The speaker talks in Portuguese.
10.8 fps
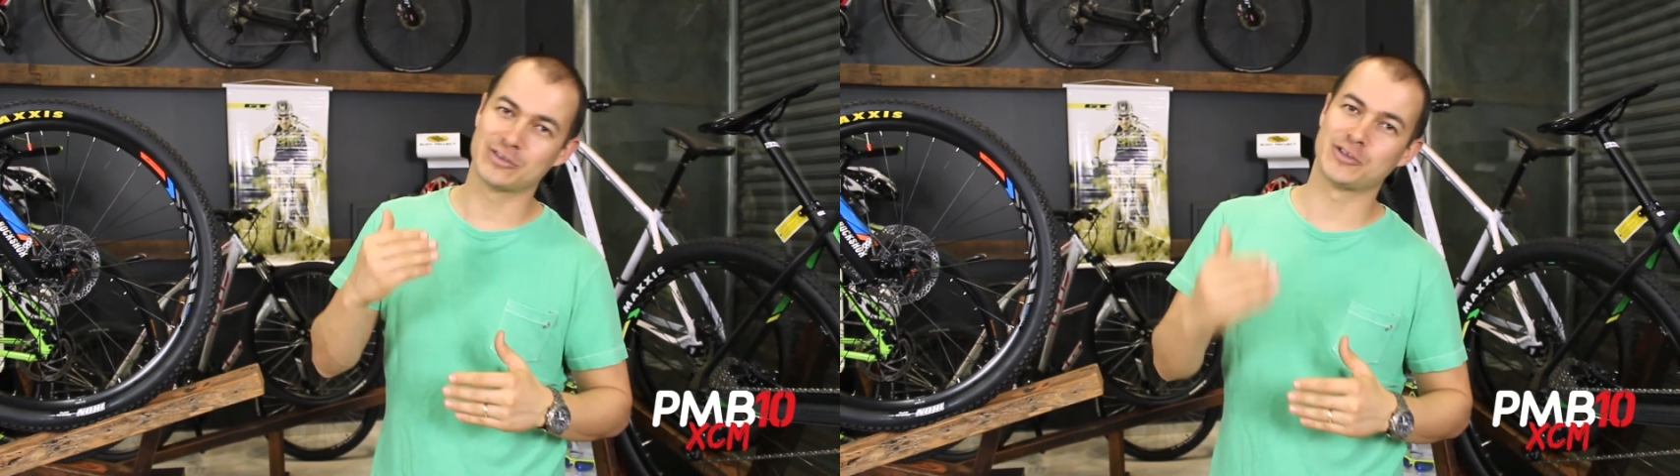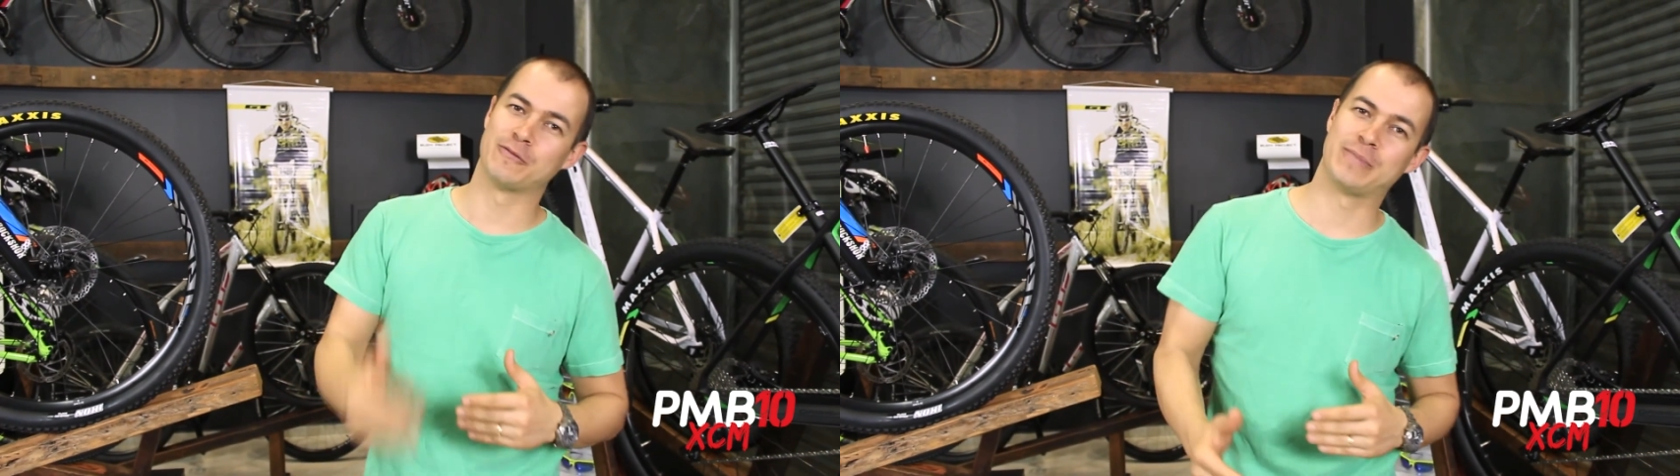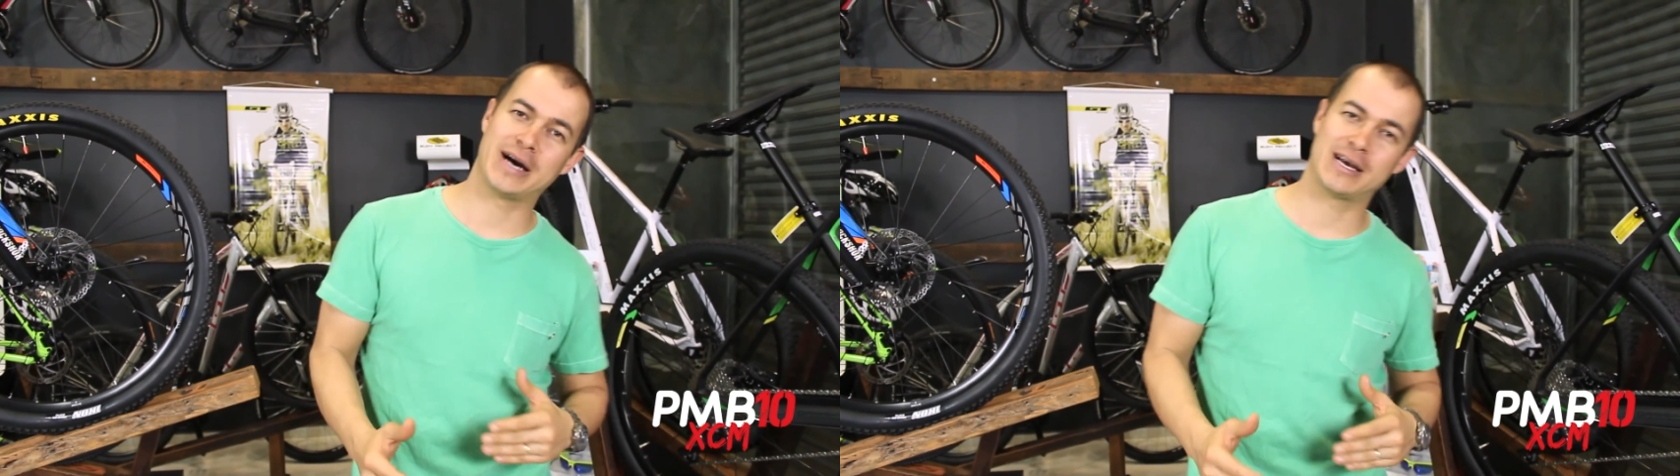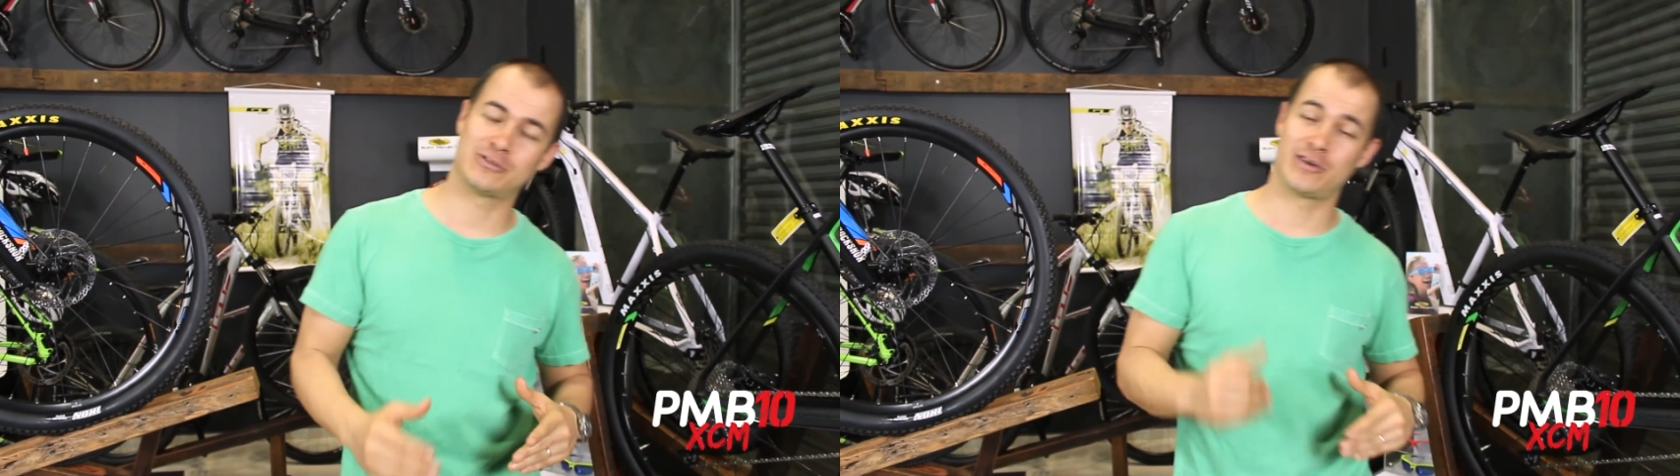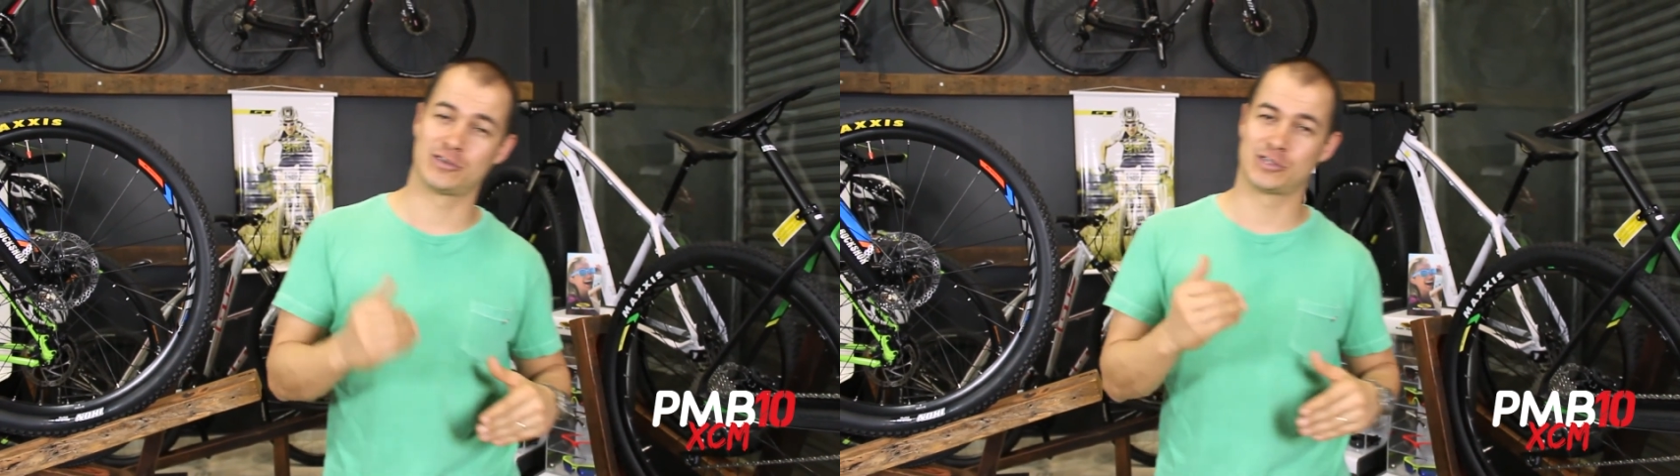seu
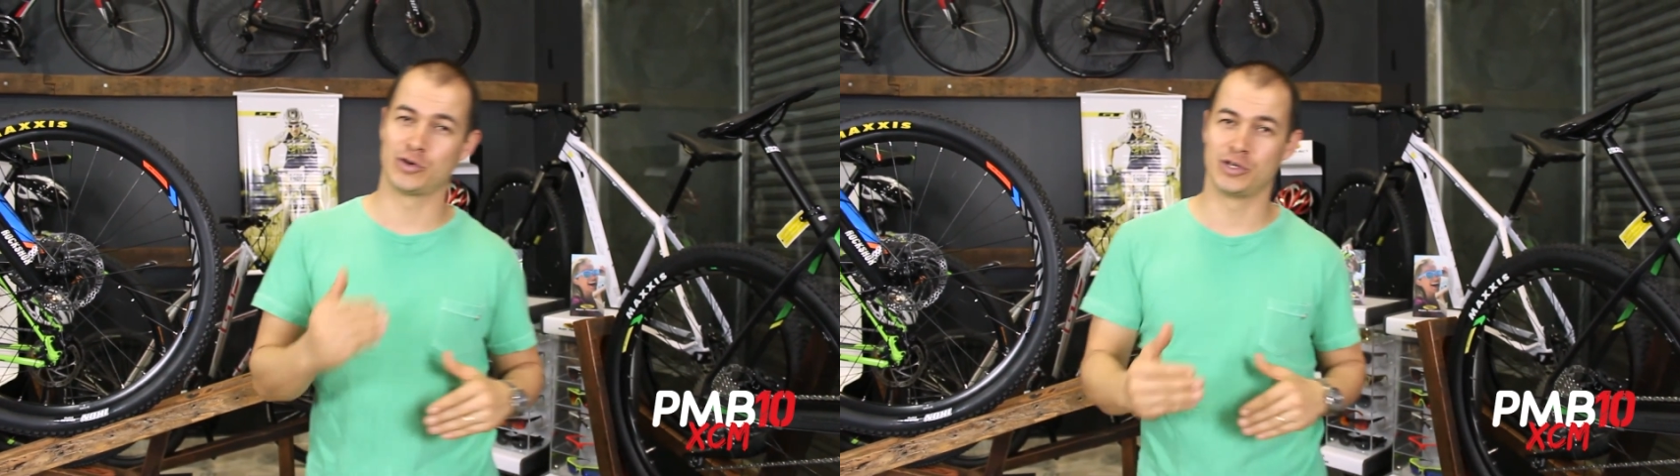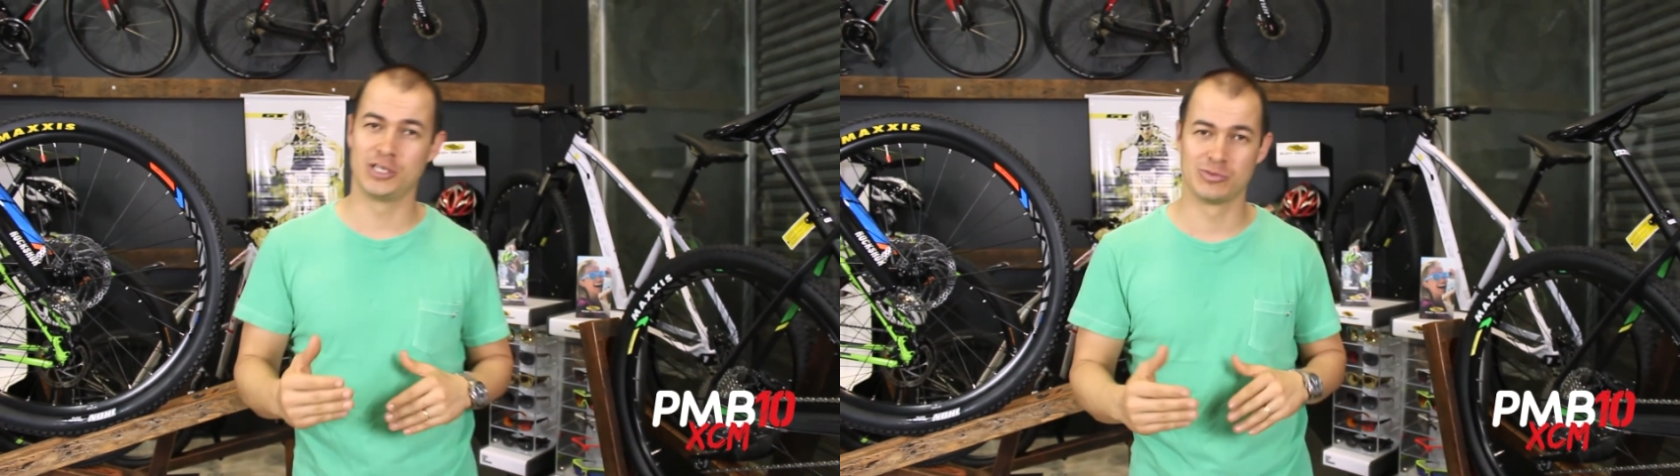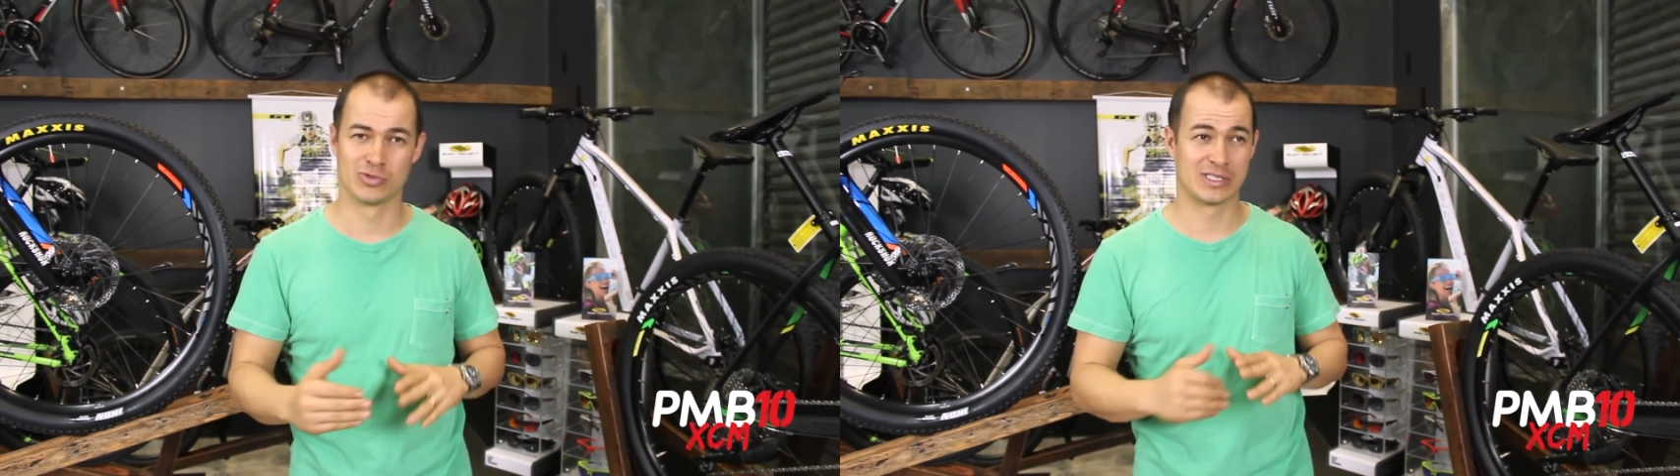passo, vai no seu ritmo,